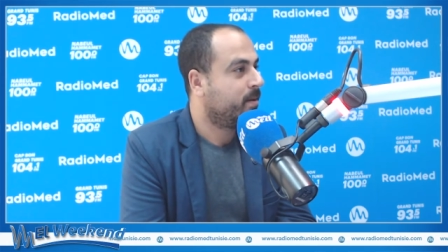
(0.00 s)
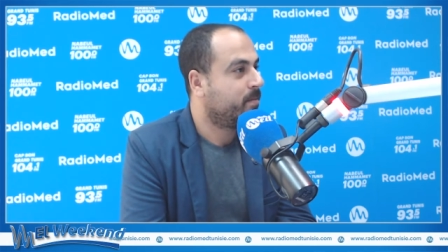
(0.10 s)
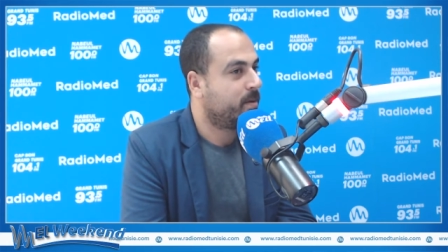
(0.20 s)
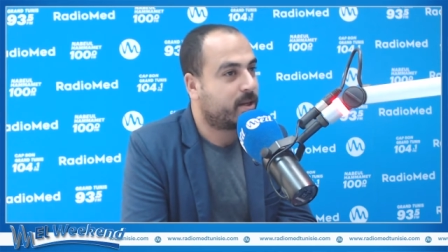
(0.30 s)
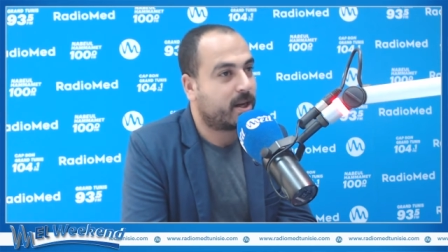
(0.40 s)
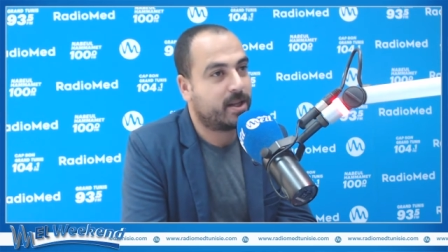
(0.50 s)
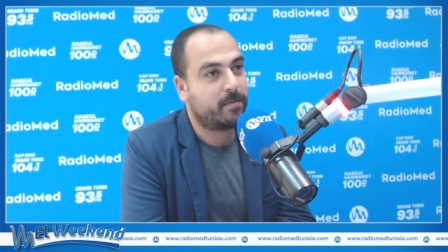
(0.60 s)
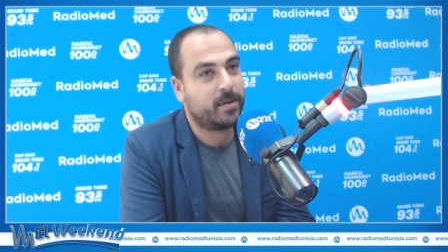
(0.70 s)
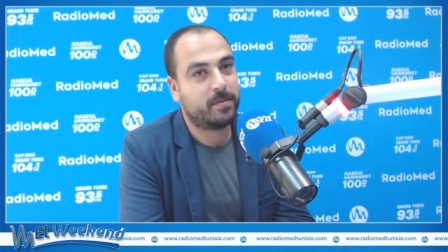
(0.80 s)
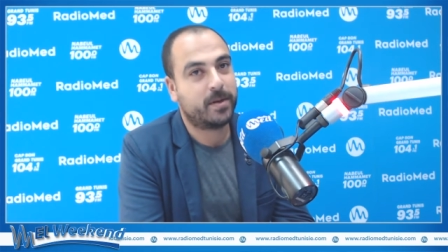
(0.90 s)
باش تقدم
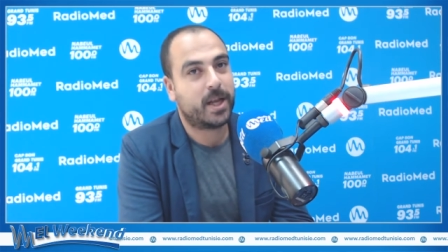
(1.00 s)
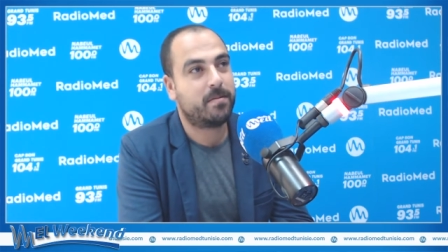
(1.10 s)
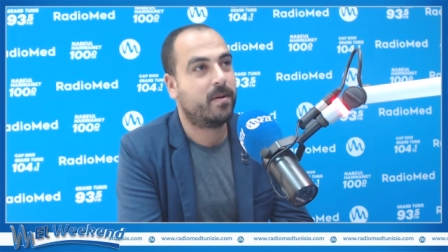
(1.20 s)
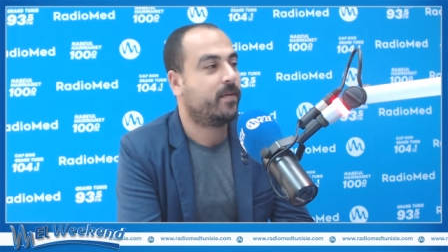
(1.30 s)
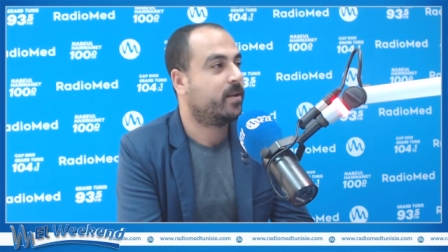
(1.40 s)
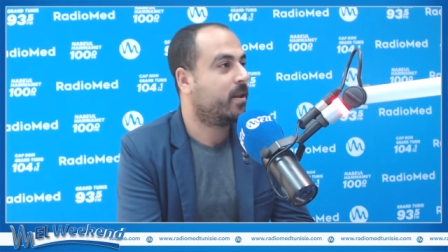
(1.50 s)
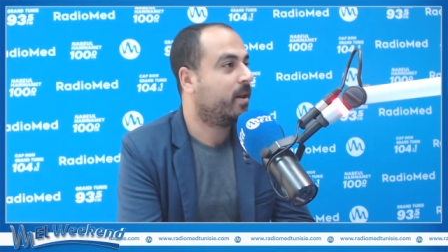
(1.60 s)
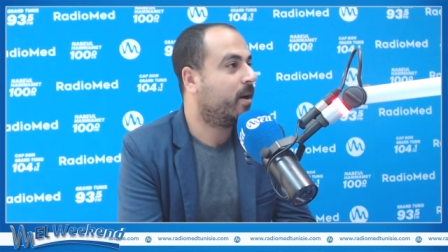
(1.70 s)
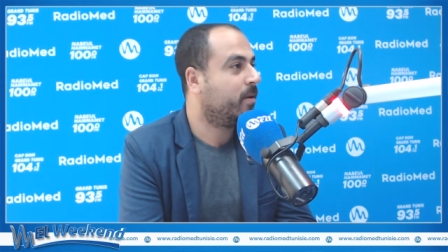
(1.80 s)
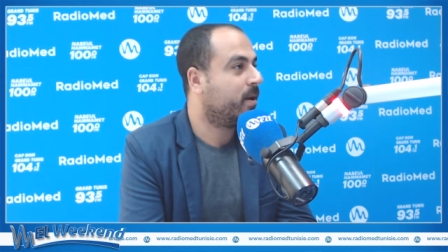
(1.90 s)
لازمك تخمم في
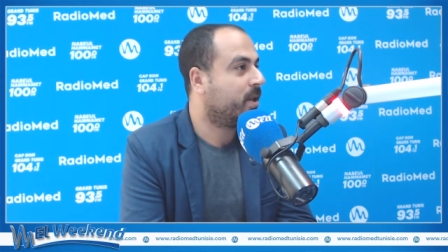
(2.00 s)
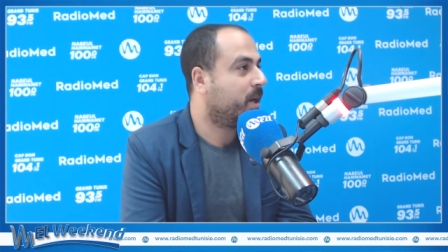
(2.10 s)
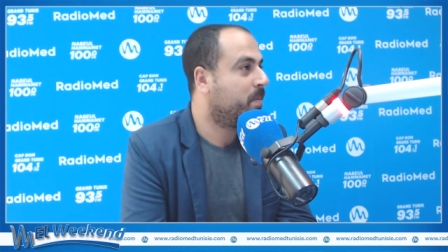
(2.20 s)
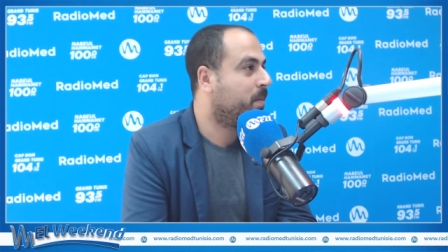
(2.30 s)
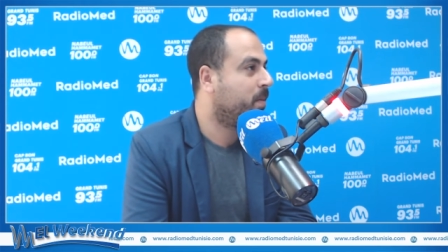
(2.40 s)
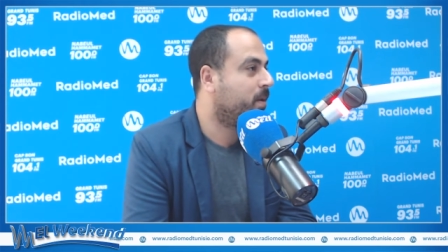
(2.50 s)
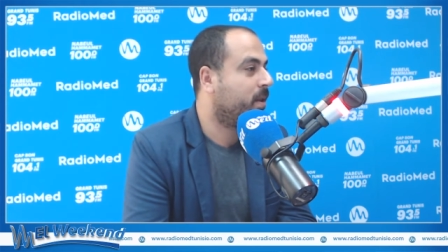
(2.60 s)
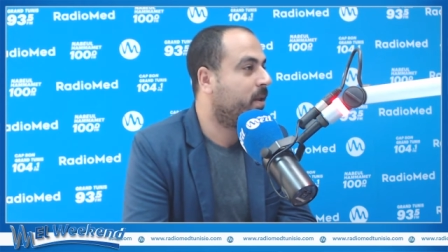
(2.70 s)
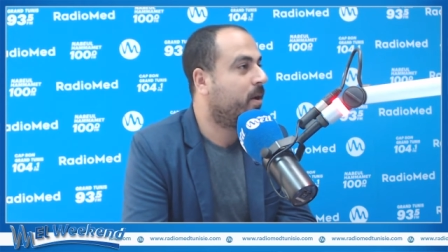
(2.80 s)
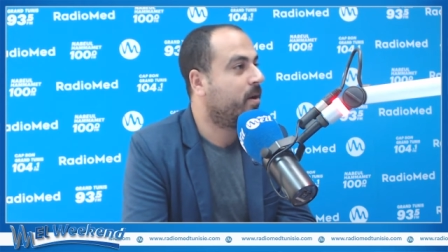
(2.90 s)
تظاهرات اكبر من
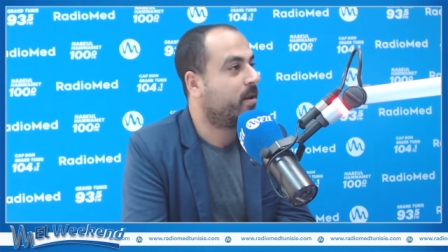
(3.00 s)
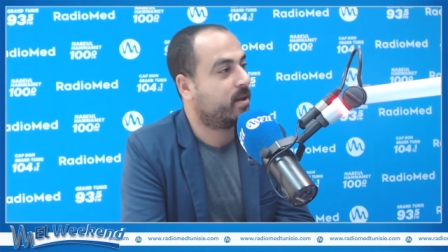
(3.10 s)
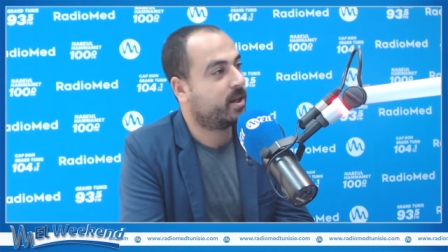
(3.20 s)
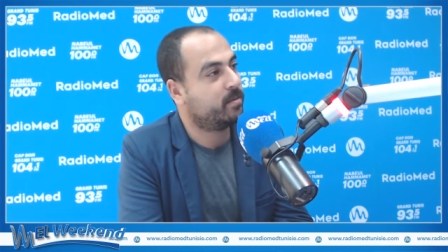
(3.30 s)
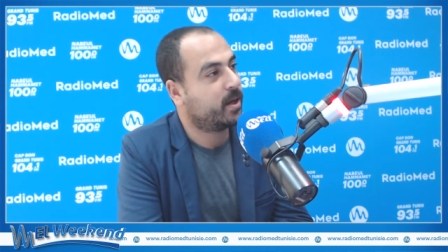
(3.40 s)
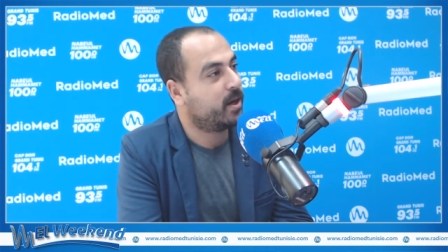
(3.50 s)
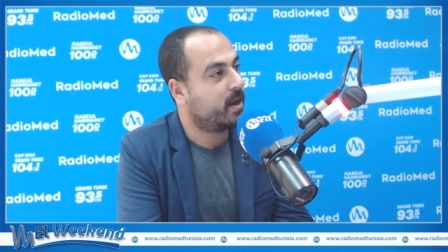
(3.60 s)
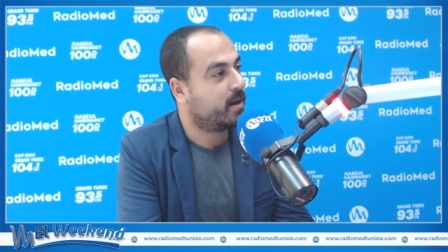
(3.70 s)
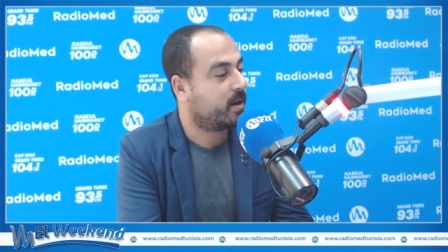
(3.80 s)
التظاهرات اللي خدمت عليها